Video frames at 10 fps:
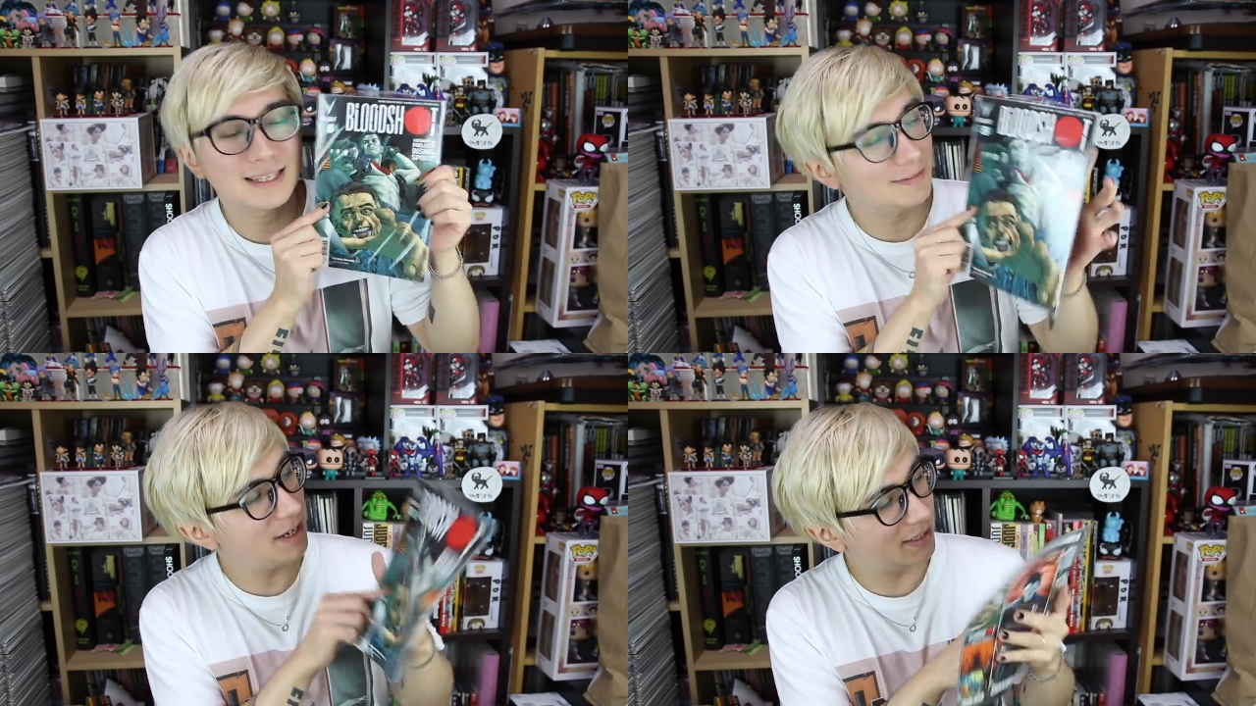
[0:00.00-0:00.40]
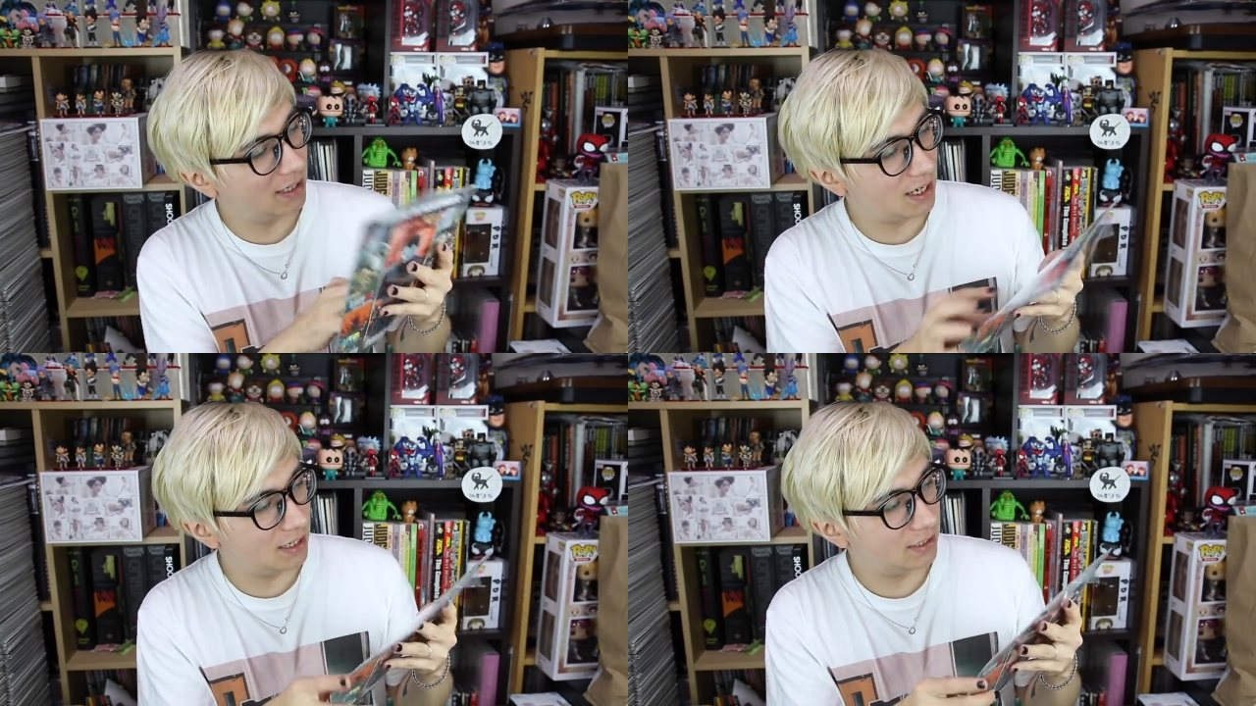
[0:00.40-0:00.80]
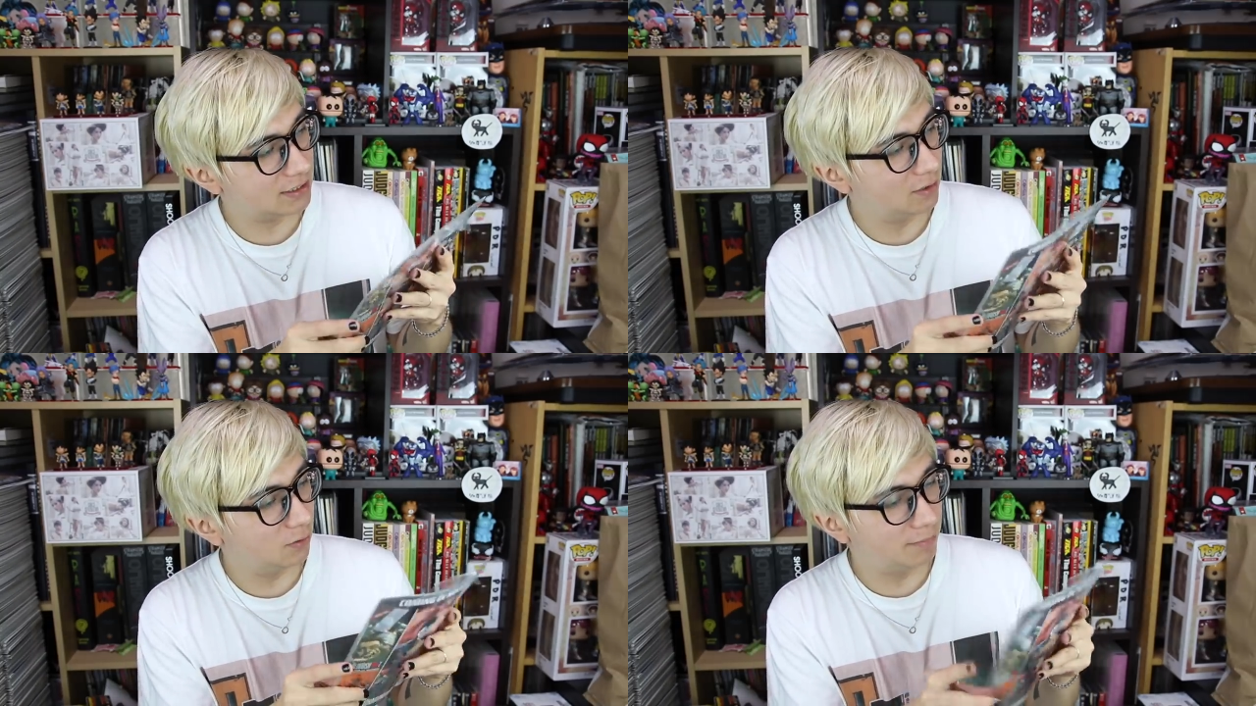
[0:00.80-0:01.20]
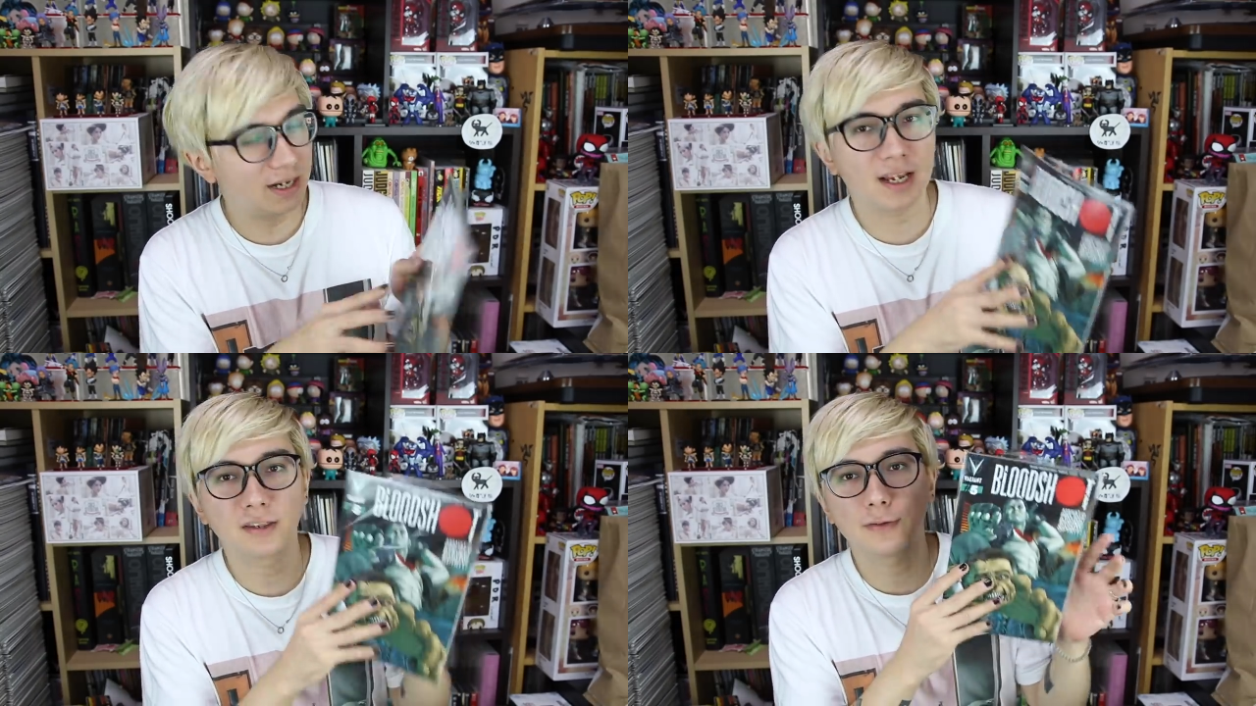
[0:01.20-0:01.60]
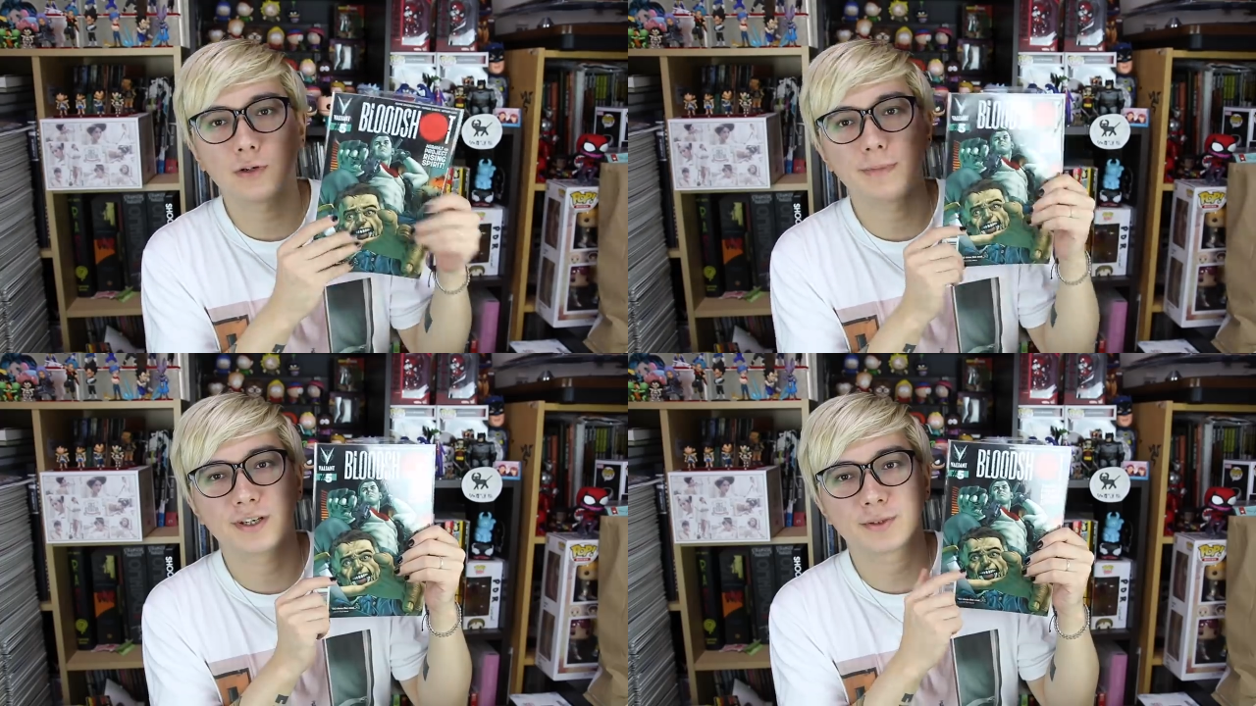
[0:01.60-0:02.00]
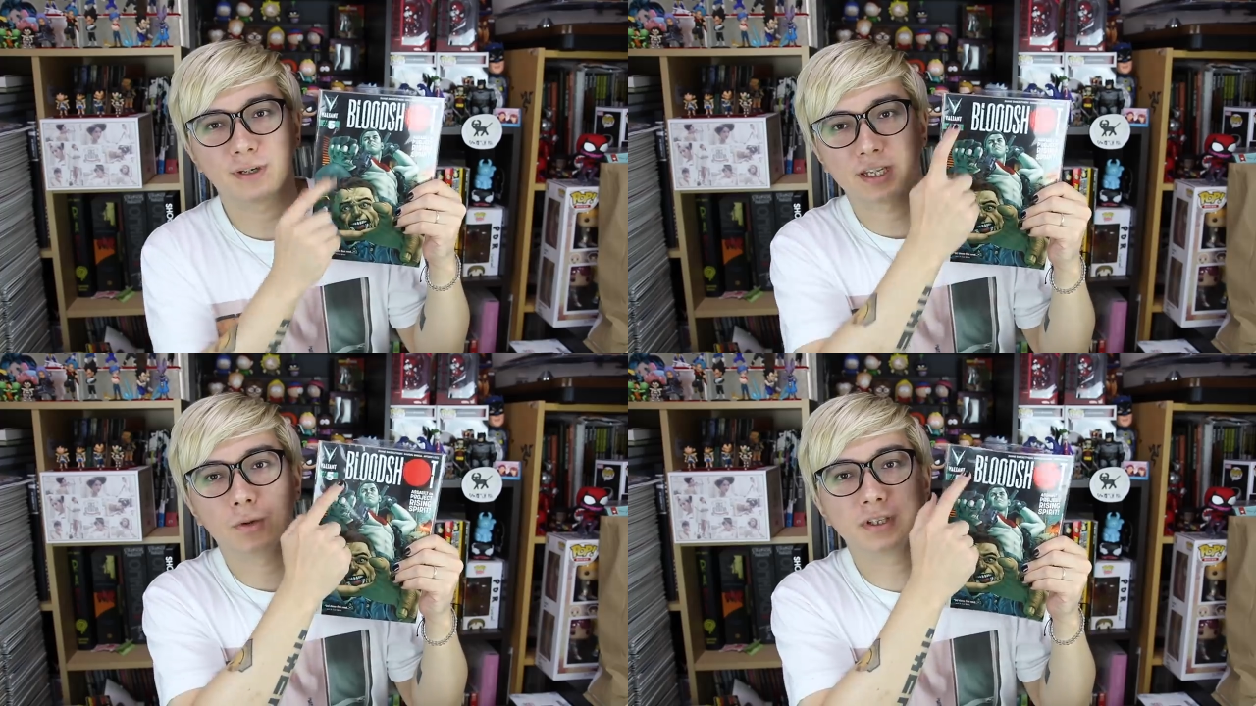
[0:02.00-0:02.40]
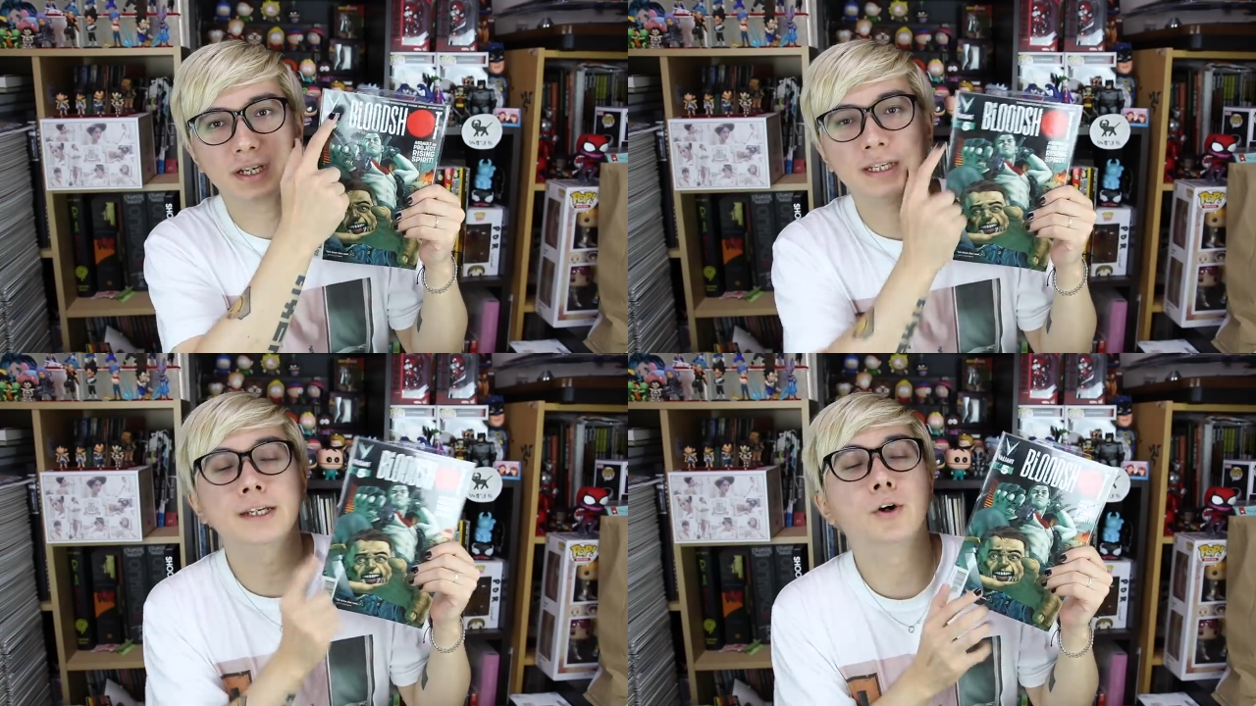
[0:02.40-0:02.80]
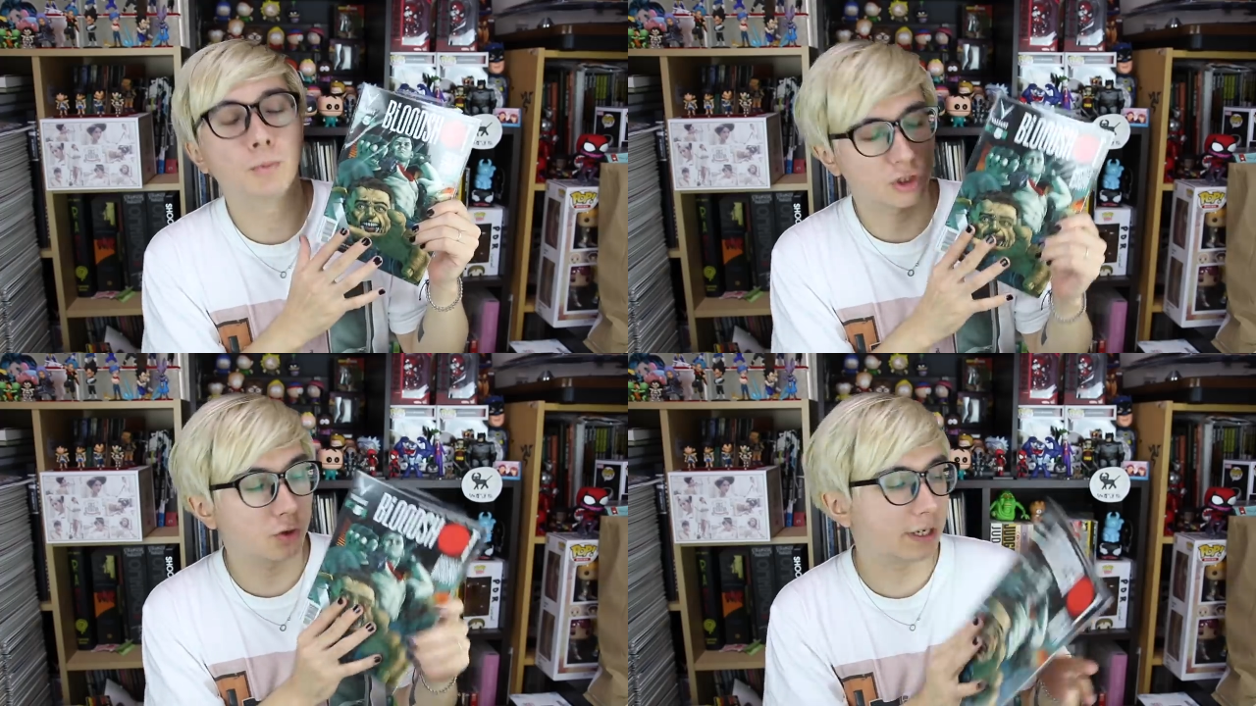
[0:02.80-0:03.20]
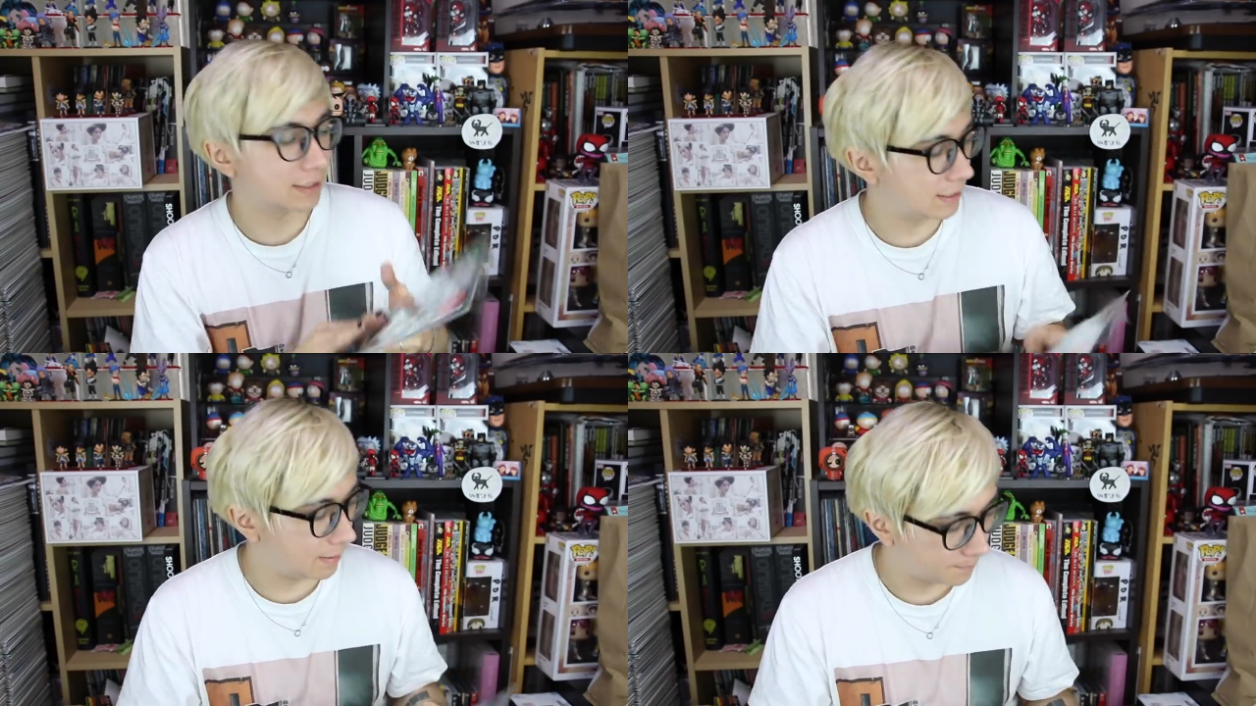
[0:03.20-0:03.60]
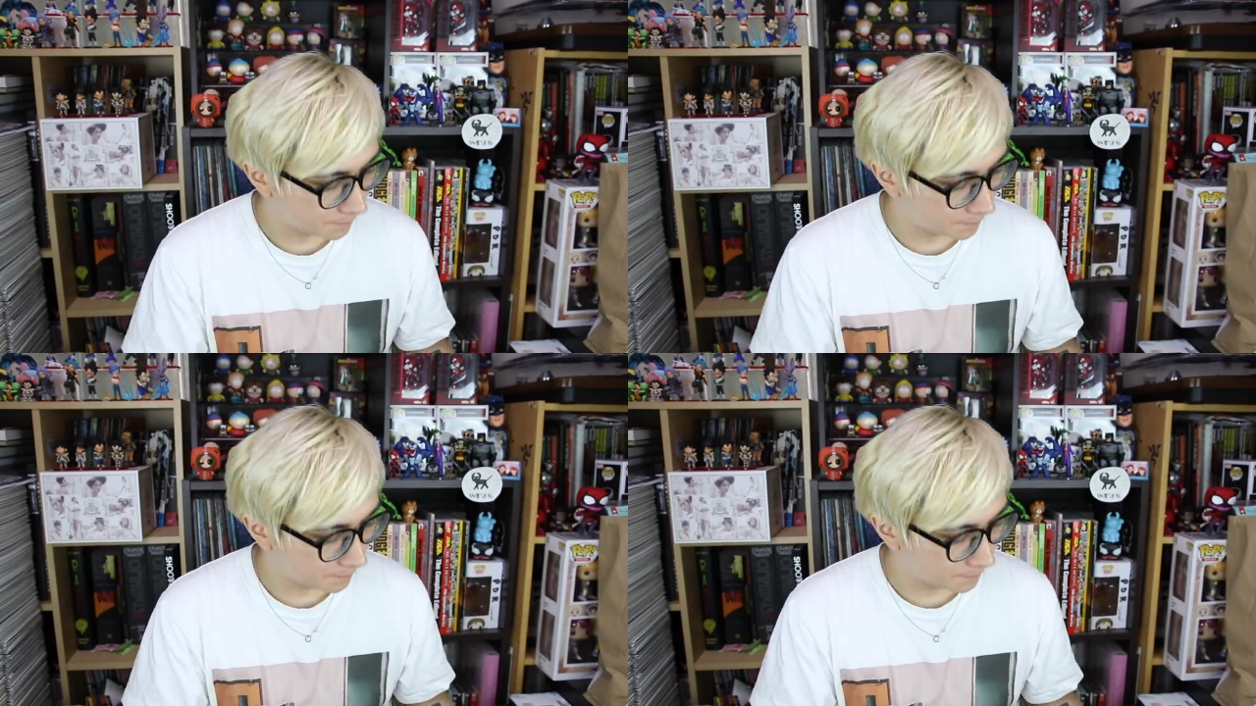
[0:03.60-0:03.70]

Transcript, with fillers: 集めてないですけど、バリアントコミックスは基本的に面白いですね。